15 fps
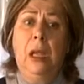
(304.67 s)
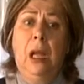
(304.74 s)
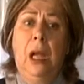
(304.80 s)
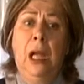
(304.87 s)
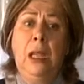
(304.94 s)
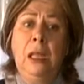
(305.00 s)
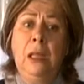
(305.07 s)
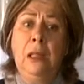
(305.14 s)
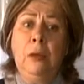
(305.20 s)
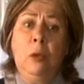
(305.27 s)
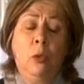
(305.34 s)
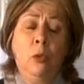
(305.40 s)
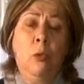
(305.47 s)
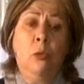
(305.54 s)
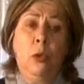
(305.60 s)
Aí
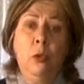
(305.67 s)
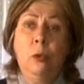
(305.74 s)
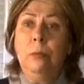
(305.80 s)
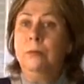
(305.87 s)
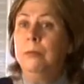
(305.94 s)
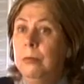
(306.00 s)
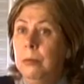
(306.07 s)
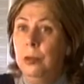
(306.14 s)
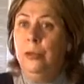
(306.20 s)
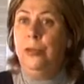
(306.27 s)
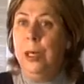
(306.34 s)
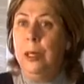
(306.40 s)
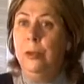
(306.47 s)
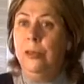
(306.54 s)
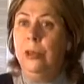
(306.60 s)
todo mundo
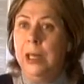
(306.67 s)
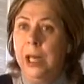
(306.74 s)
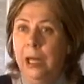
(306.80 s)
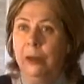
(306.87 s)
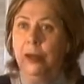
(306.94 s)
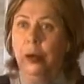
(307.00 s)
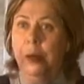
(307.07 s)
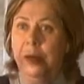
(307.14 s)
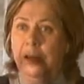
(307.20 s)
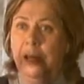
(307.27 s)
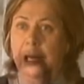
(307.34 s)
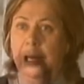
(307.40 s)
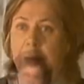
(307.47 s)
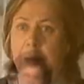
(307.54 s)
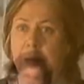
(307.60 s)
filhos e netos
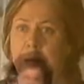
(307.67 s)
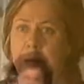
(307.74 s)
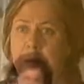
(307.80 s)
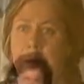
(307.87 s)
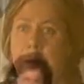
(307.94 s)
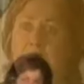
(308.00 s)
começaram a me, me